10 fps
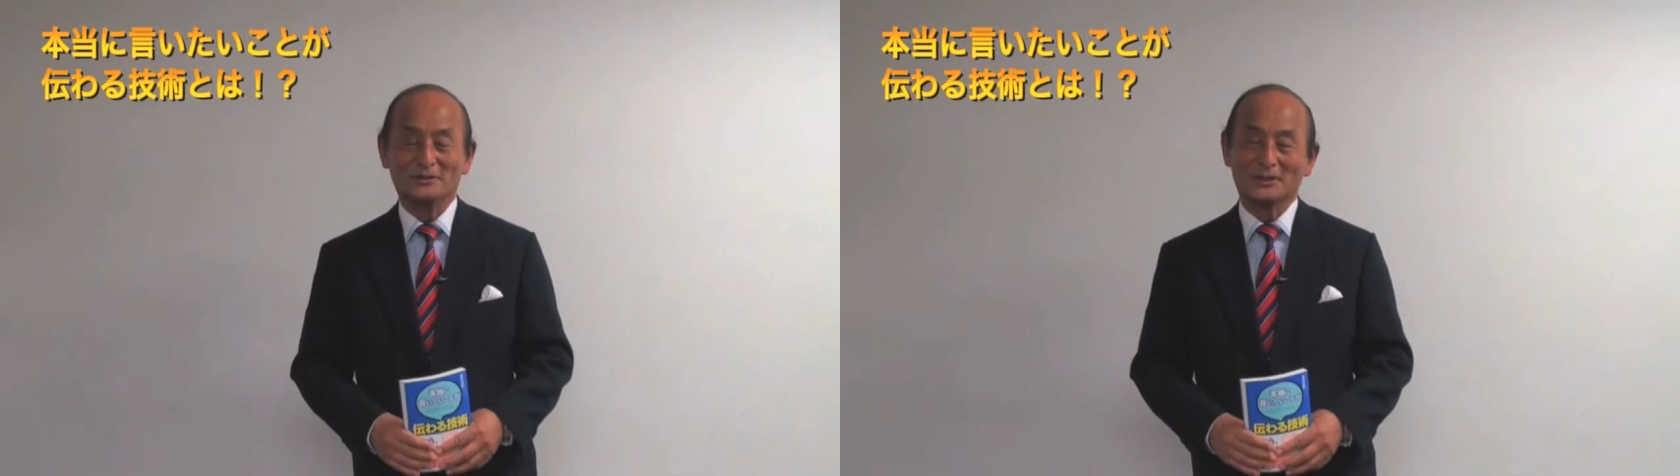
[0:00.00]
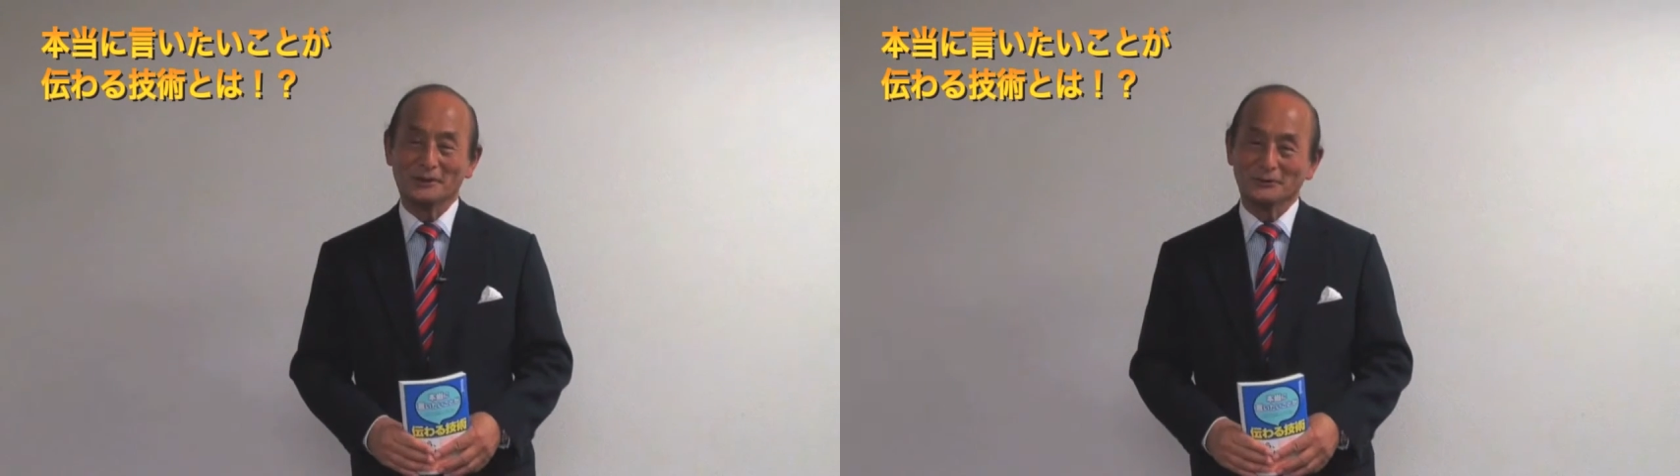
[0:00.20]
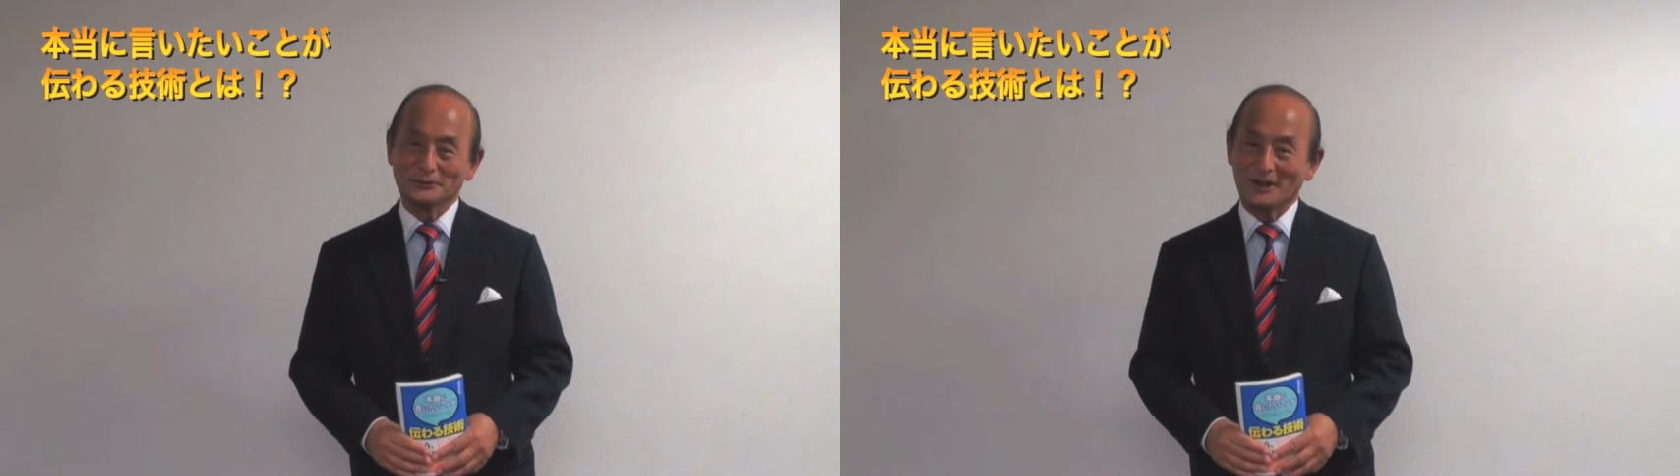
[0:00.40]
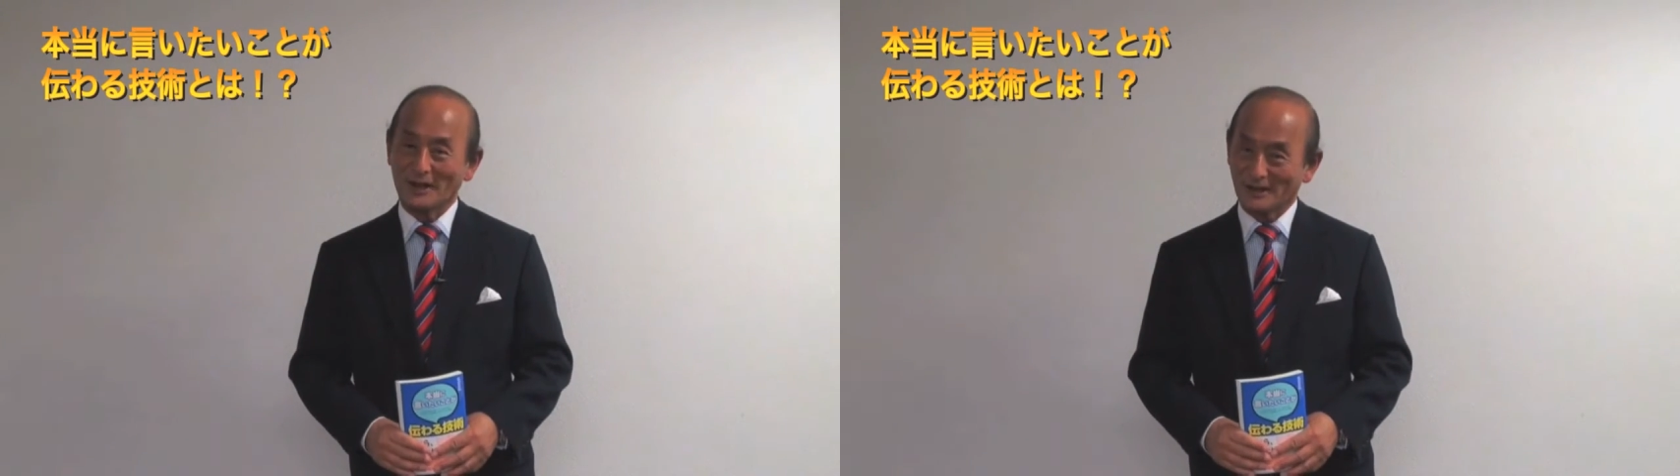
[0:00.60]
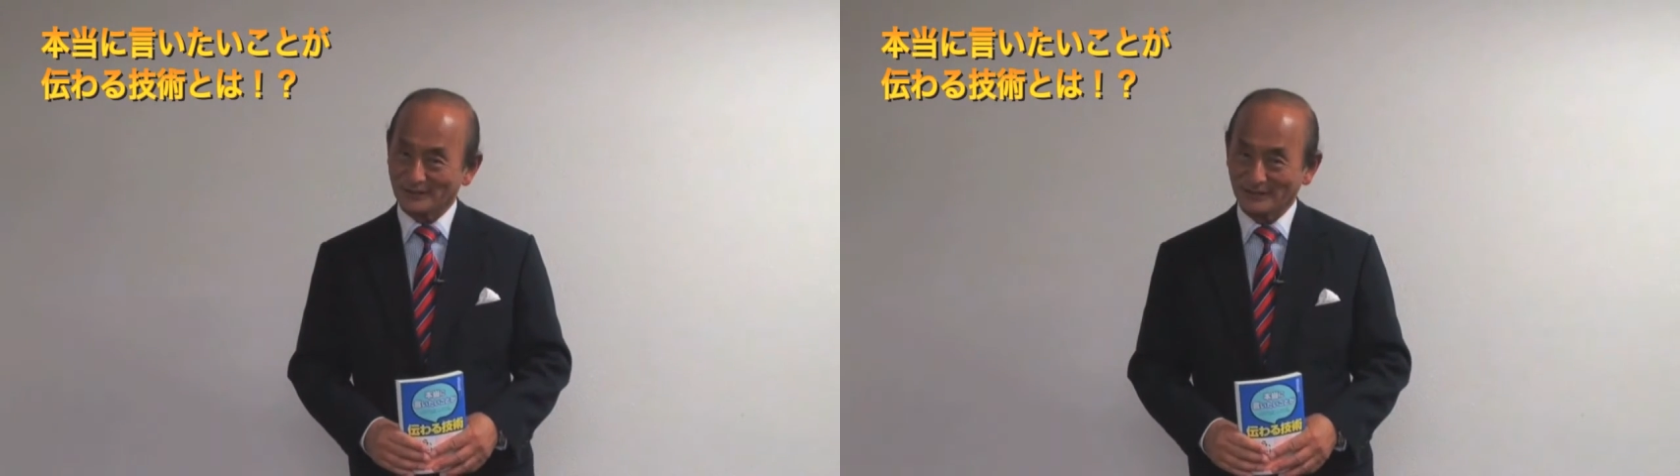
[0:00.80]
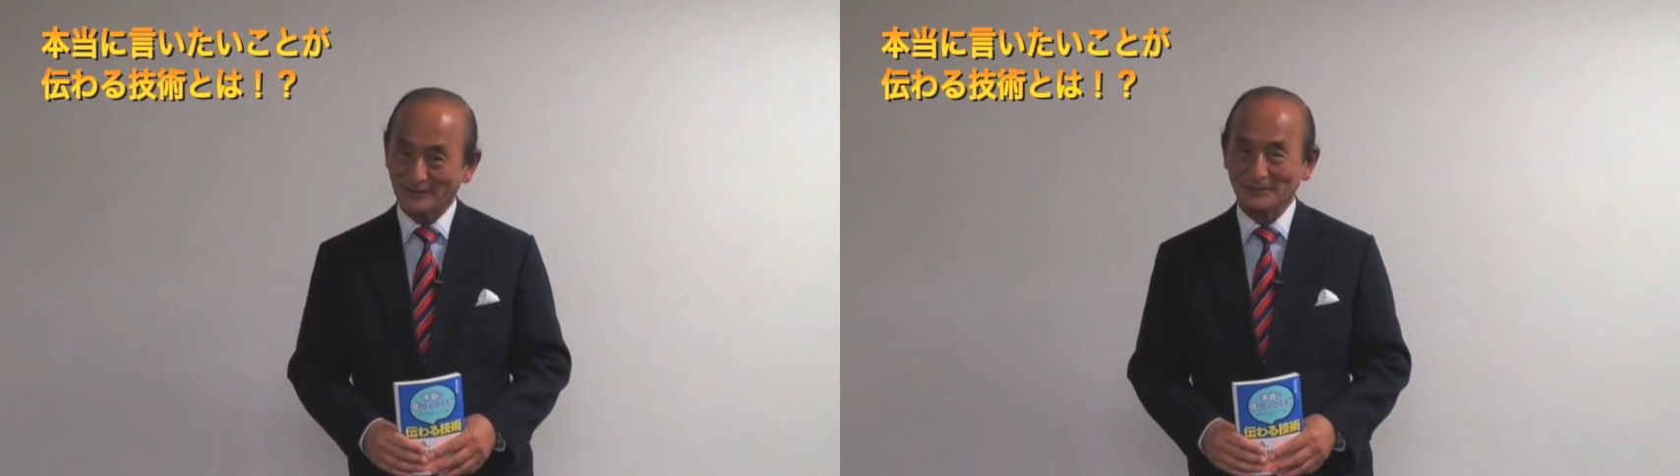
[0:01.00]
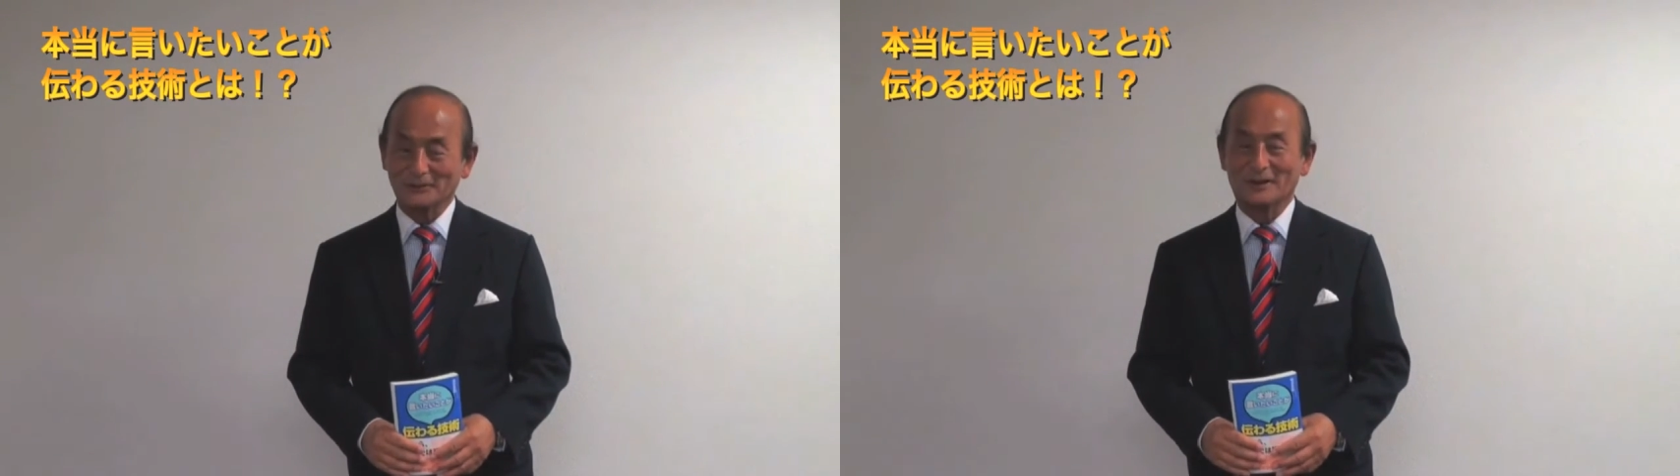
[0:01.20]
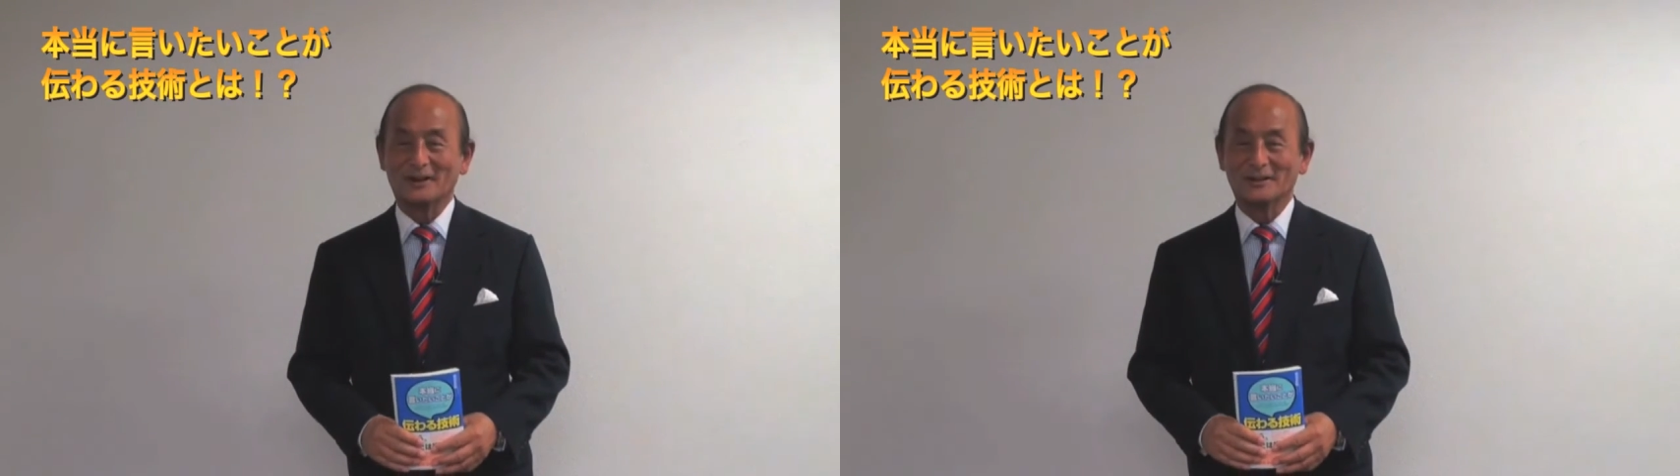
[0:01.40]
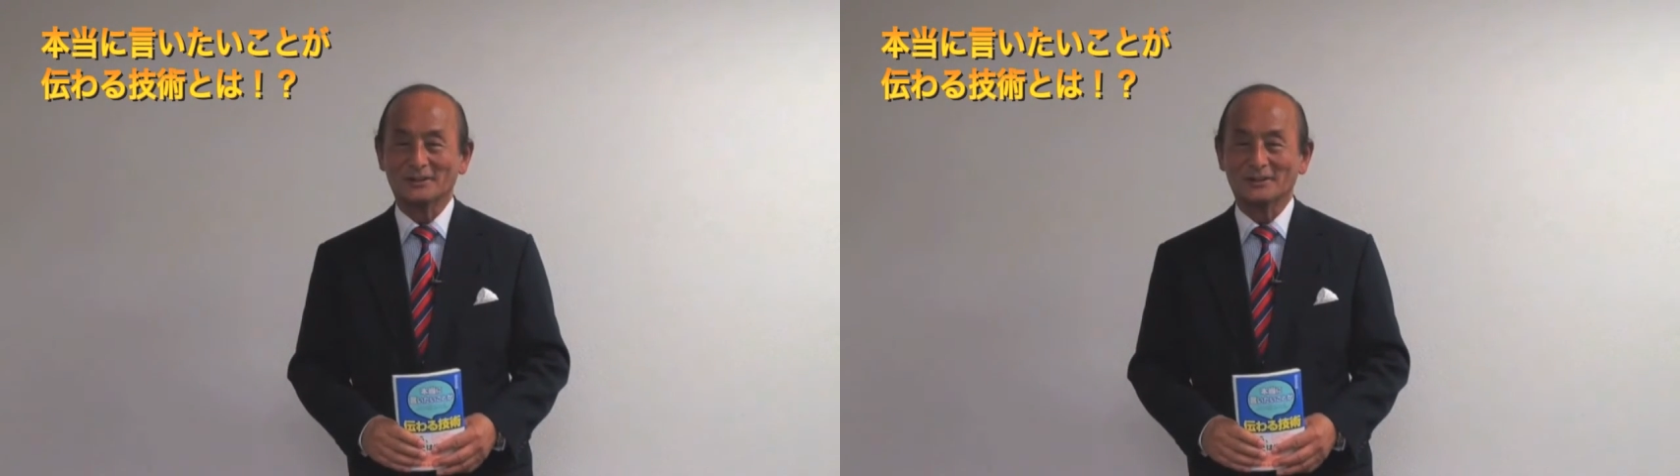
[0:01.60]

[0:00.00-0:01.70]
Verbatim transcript: デギルトの話し方とか